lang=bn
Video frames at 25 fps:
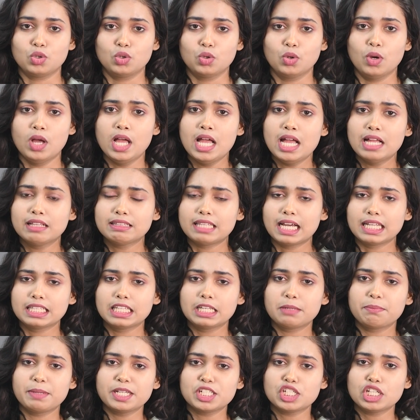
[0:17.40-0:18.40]
জন্য
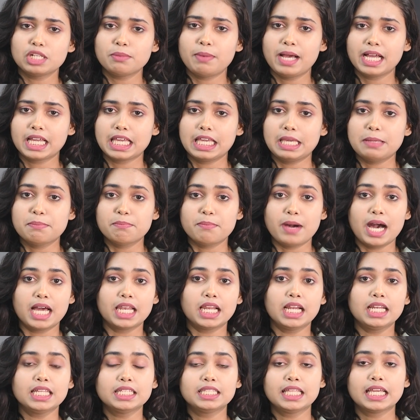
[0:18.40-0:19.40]
তাদের বেশিরভাগই
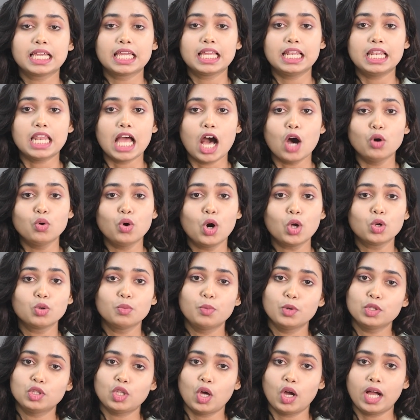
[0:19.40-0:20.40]
মানালি থেকে লাউহর
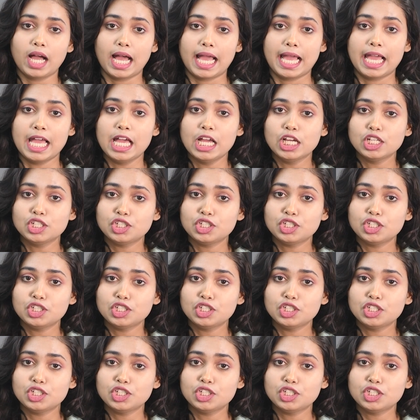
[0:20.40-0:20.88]
উপত্যকায়